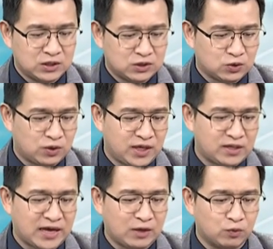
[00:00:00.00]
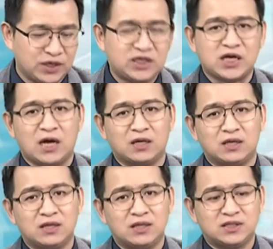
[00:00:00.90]
昨天台股一涨。
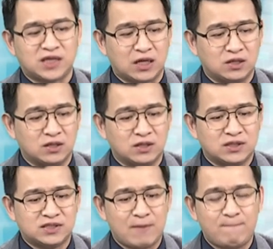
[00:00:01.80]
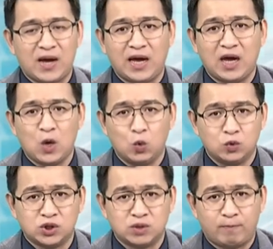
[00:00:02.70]
涨个三百五
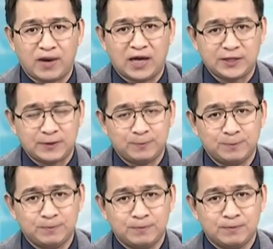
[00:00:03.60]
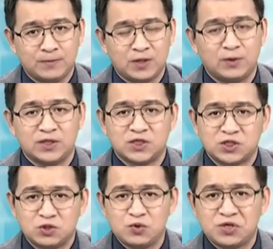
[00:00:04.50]
十八点，各位
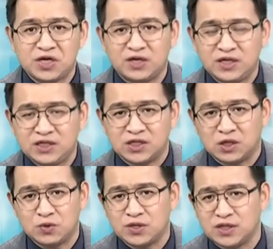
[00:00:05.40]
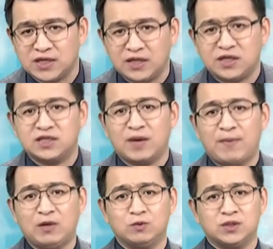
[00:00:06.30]
十月跌了一整个月，也才跌三
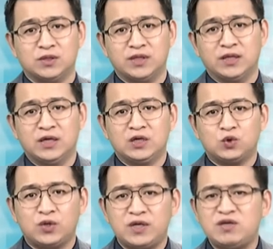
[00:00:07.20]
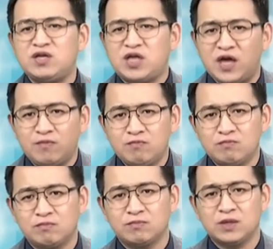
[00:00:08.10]
百五十二点。昨天一天
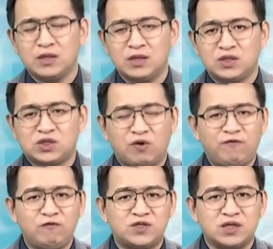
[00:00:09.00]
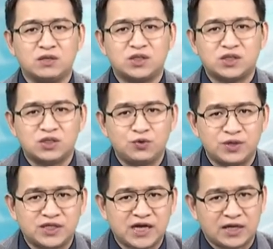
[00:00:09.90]
收复整个十月
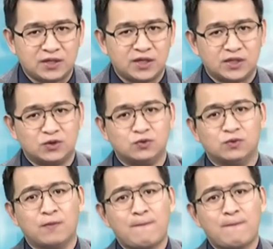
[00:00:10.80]
下跌的点数，